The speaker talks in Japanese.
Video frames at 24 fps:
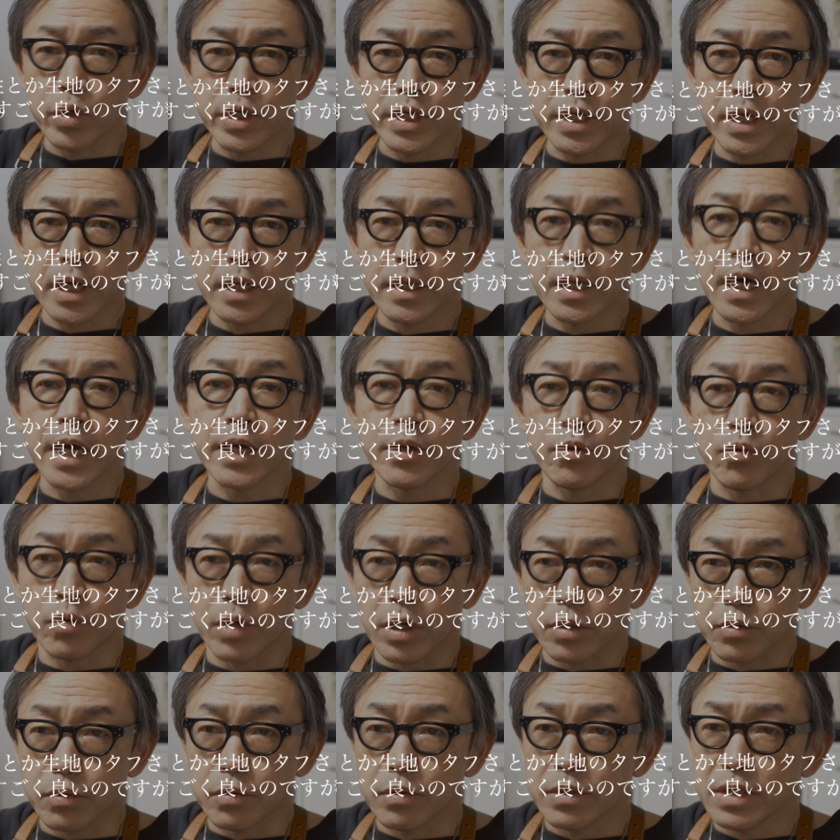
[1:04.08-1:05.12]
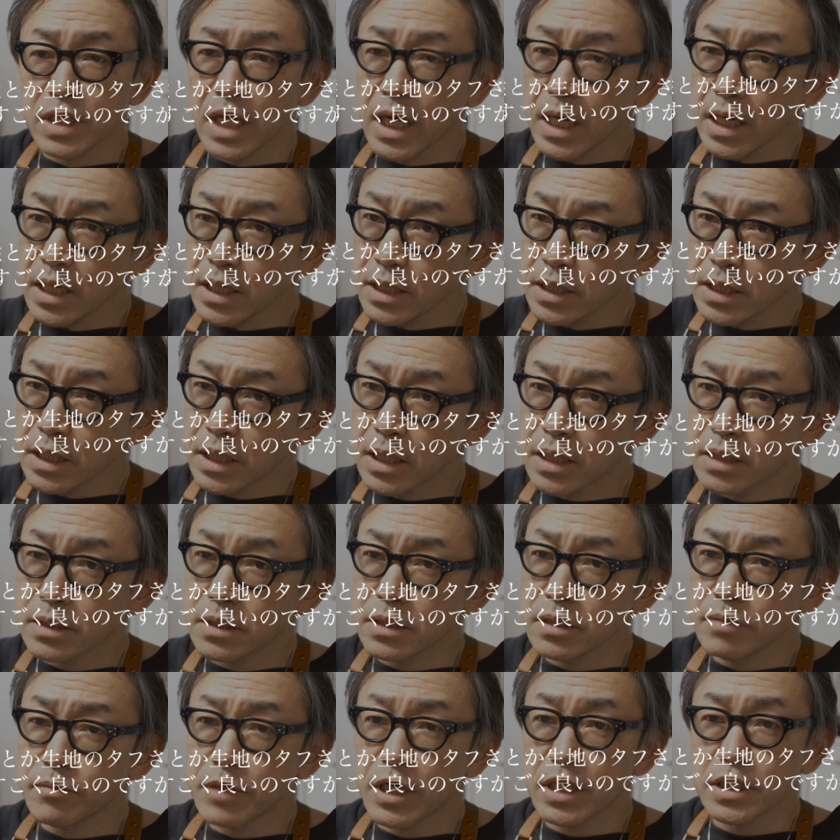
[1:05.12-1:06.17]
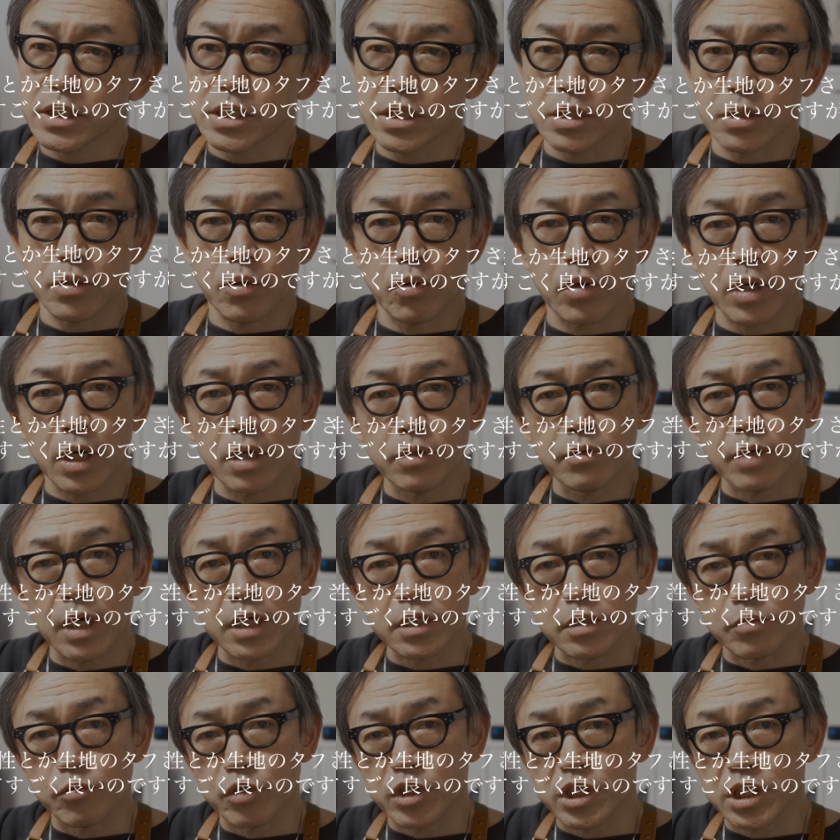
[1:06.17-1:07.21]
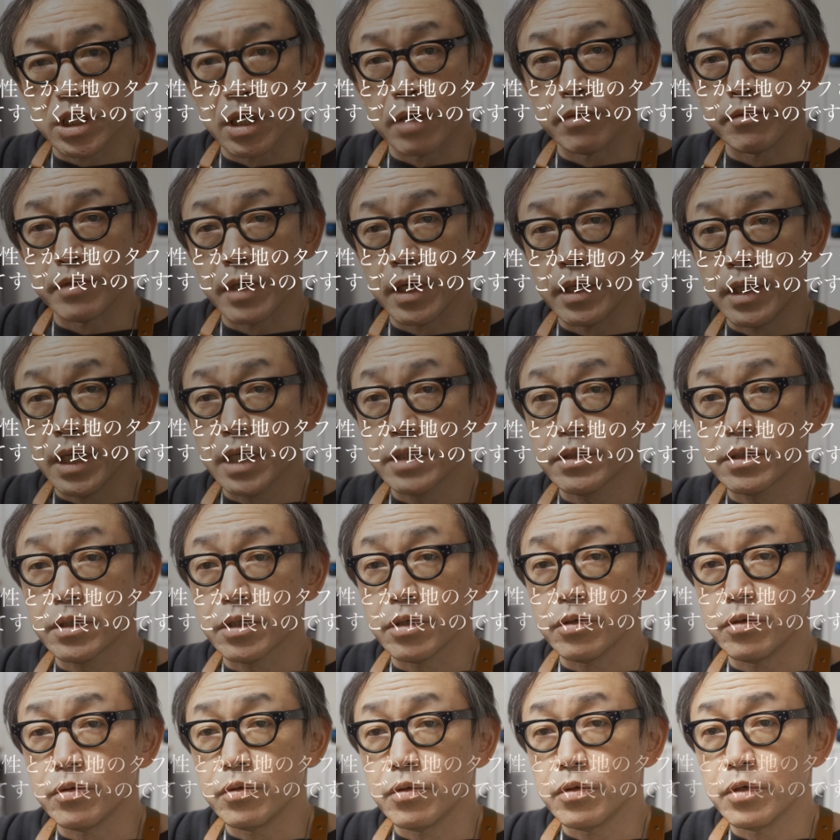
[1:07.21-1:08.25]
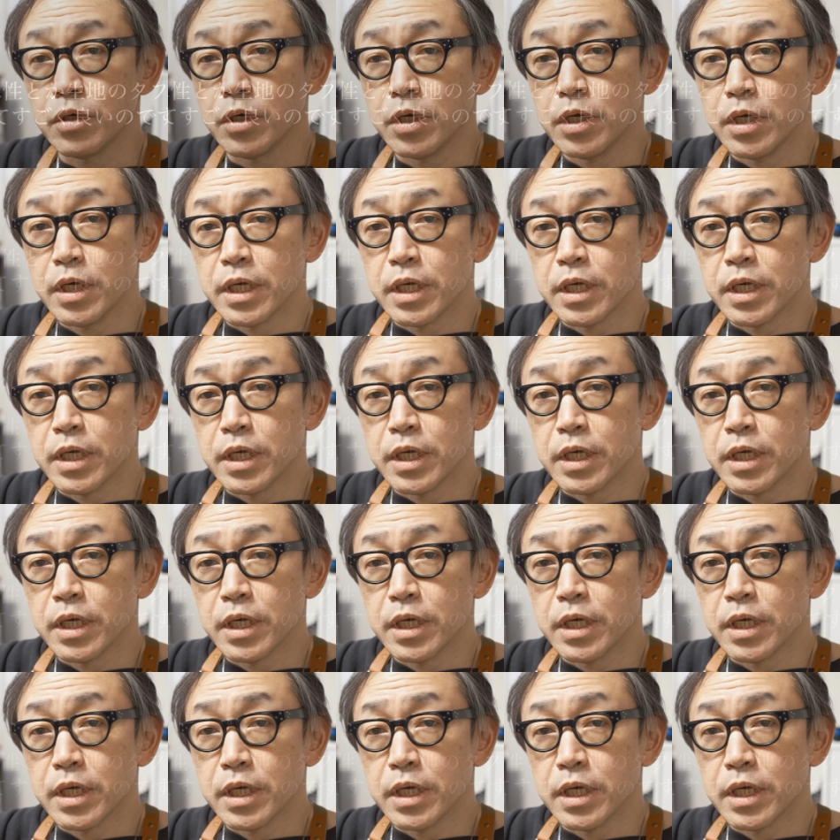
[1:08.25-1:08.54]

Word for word: ういけないのかとなんかいまいち他のアイテム来ちゃうんだよなっていう